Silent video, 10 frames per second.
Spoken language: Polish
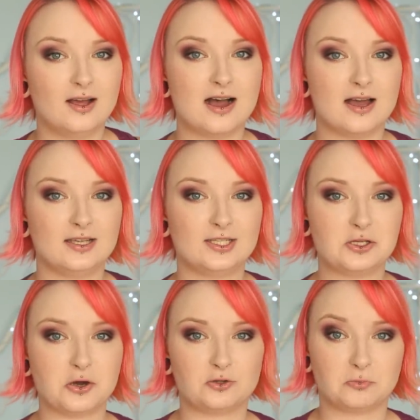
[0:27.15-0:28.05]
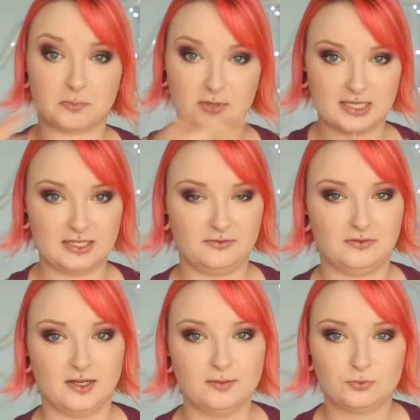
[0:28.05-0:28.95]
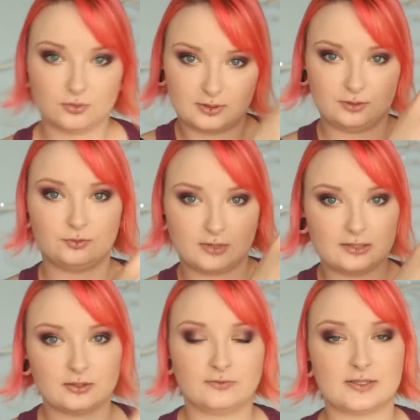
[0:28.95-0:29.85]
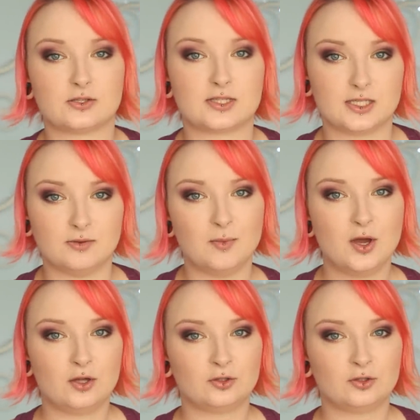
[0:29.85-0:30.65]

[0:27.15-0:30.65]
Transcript: E, jeśli chodzi o poprzedni film, tutaj, tutaj was odsyłam,